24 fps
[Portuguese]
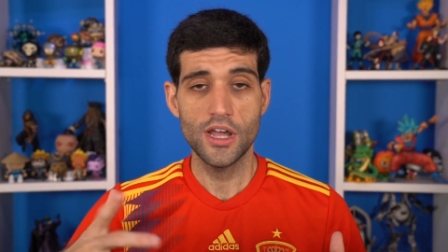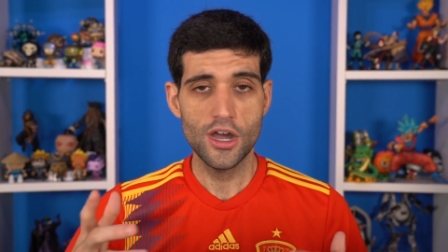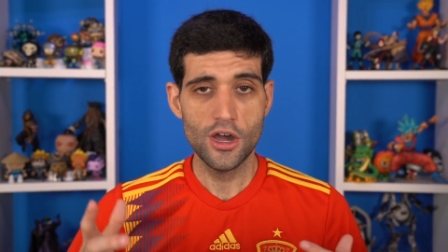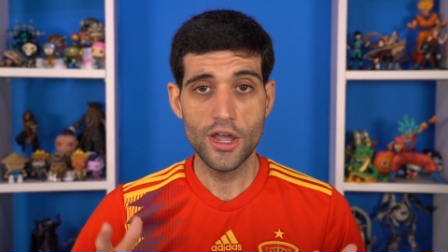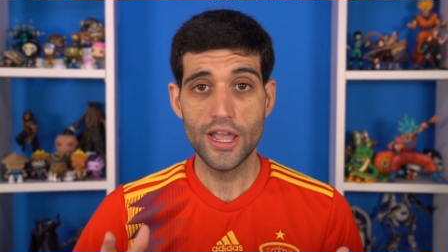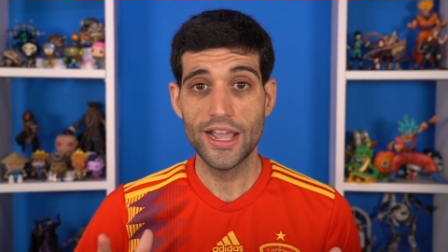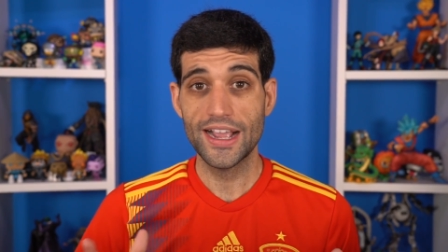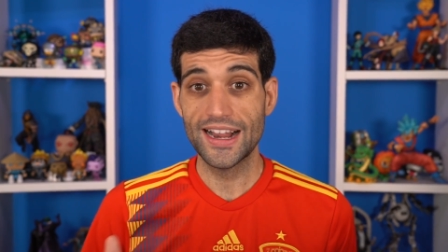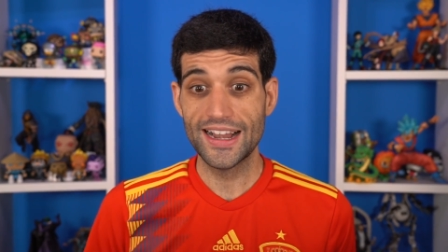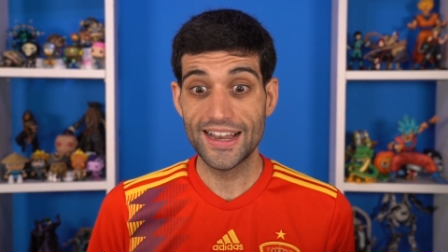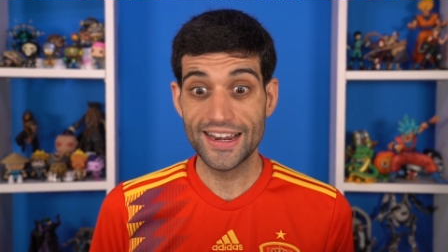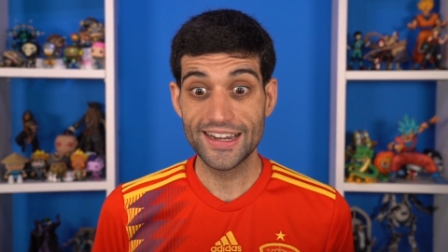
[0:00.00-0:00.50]

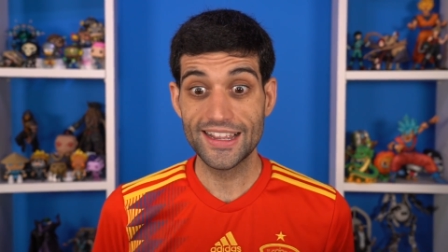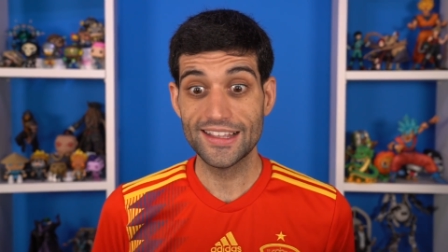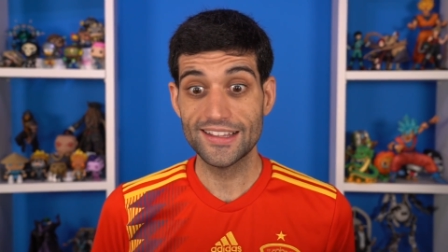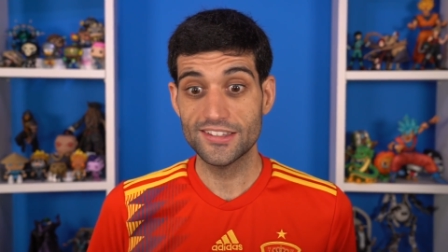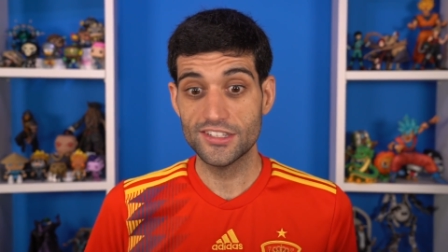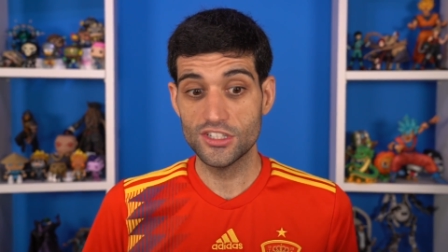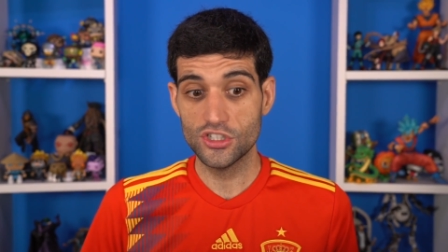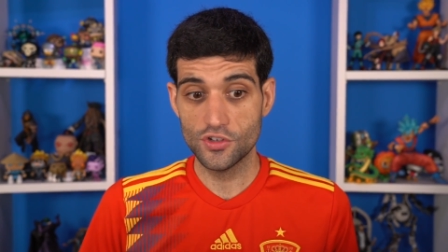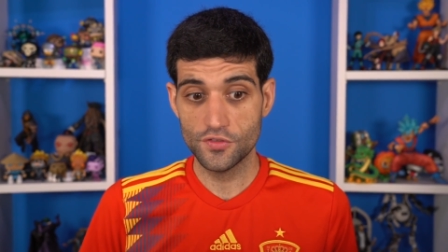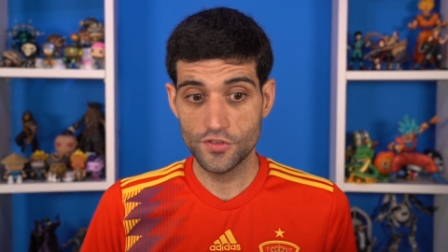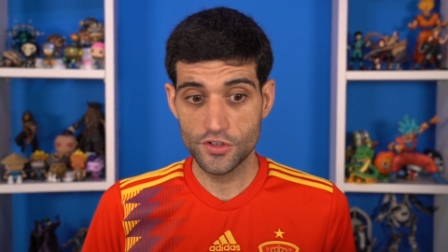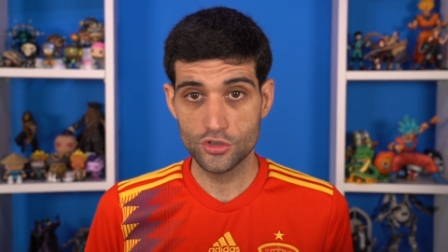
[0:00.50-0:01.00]
Não, é a galera que
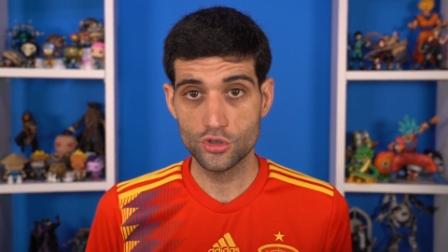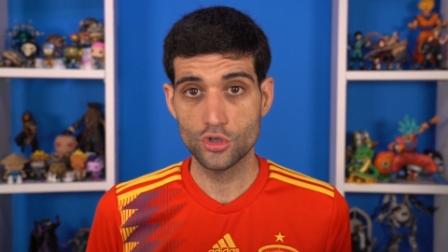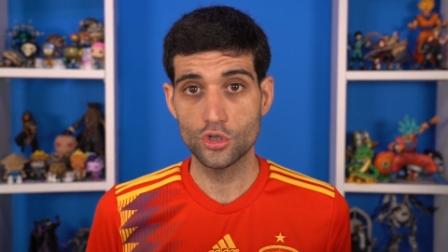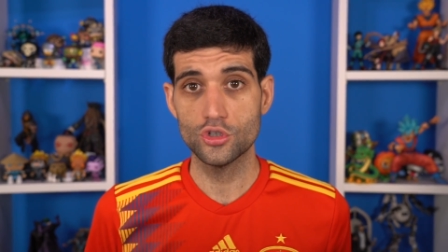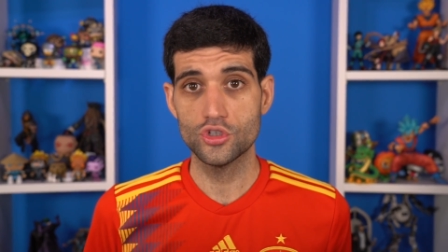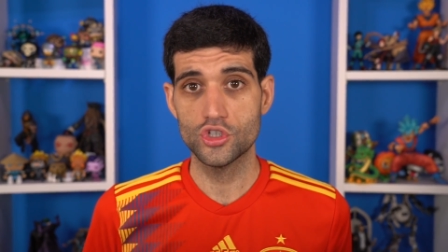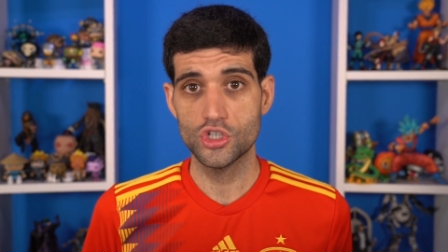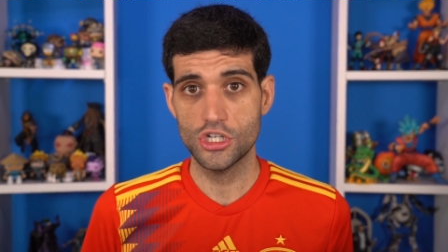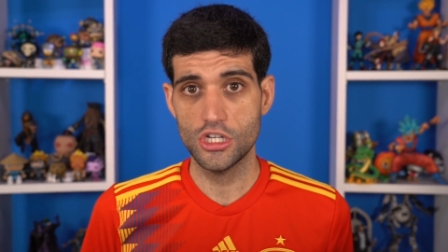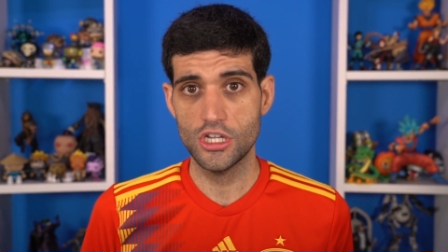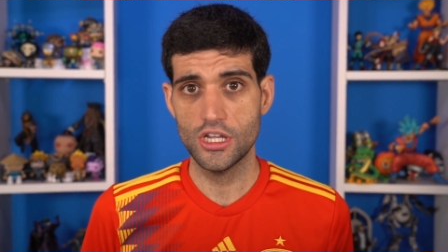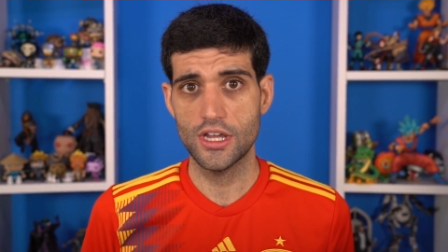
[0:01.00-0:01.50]
assiste vídeo
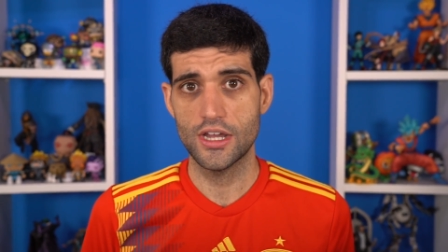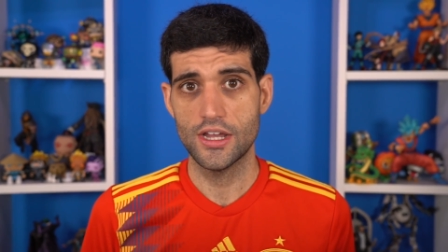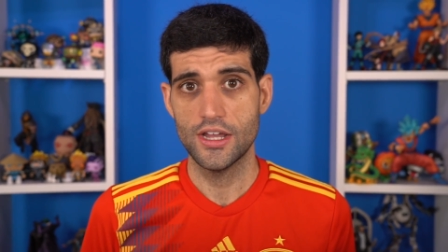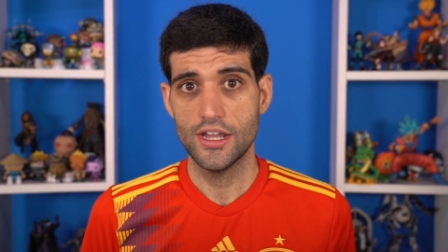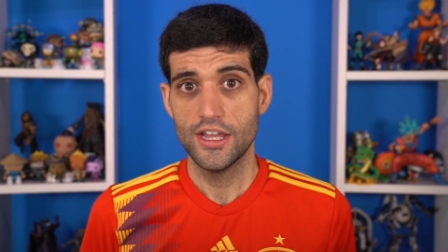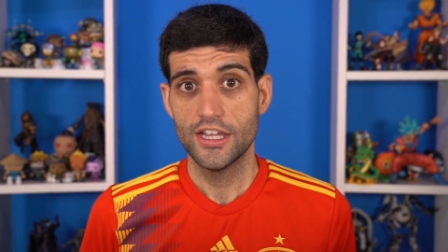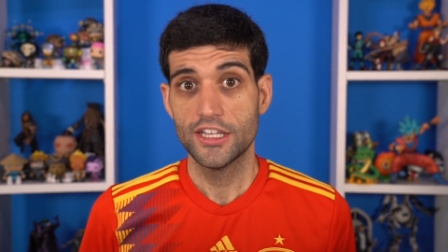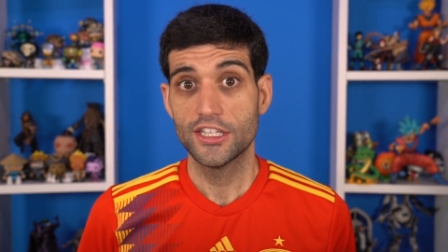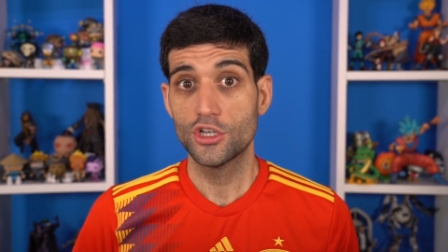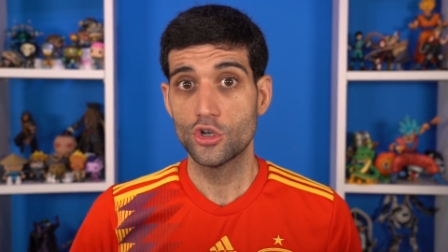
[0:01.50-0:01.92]
todo dia,